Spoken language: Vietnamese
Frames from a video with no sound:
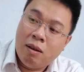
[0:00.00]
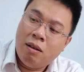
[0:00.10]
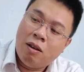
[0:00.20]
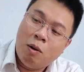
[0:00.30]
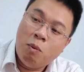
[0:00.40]

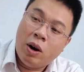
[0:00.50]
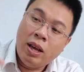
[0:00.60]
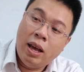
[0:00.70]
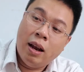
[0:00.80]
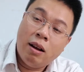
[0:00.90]
nó nó có một
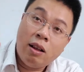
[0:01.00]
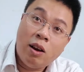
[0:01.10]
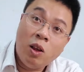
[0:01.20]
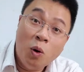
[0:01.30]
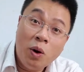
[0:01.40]
cái gì đó cho
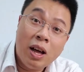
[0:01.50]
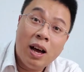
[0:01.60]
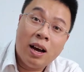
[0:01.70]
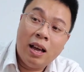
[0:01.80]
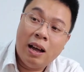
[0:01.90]
nó vui
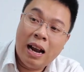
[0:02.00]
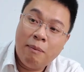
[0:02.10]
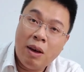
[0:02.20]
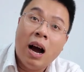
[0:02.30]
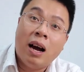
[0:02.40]
ha khi anh
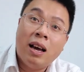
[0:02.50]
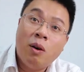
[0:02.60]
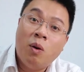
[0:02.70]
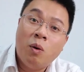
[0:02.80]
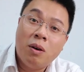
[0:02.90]
em nhận cái
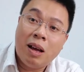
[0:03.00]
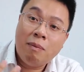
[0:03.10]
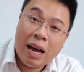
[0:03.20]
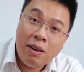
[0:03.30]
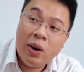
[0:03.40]
gôn
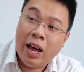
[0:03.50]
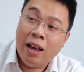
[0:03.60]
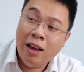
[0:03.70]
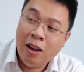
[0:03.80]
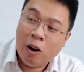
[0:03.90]
cái máy
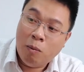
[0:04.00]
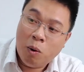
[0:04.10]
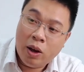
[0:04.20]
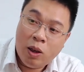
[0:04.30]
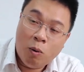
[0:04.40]
về có
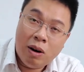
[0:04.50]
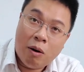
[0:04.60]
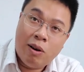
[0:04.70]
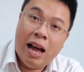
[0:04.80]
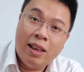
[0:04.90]
một cái chút
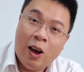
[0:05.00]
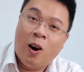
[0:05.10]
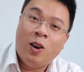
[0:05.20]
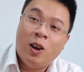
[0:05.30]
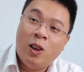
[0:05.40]
lọc lá
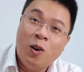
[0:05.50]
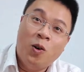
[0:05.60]
nhỏ cho nó